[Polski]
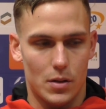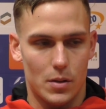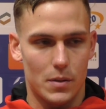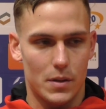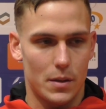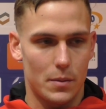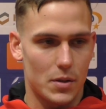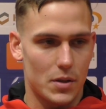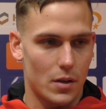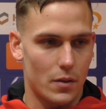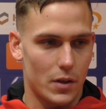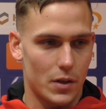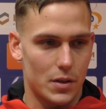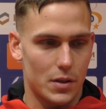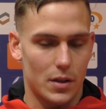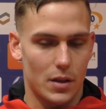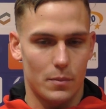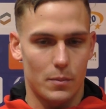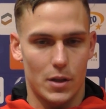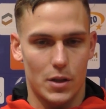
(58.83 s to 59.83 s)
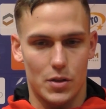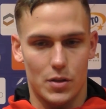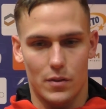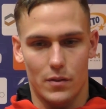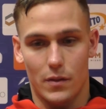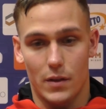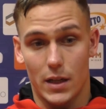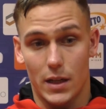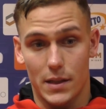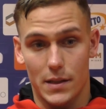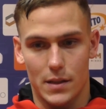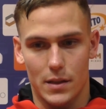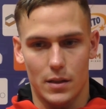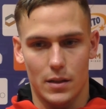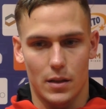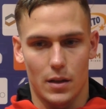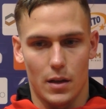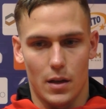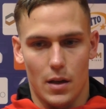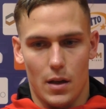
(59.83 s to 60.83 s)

żeby zremisować ten mecz dwa razy.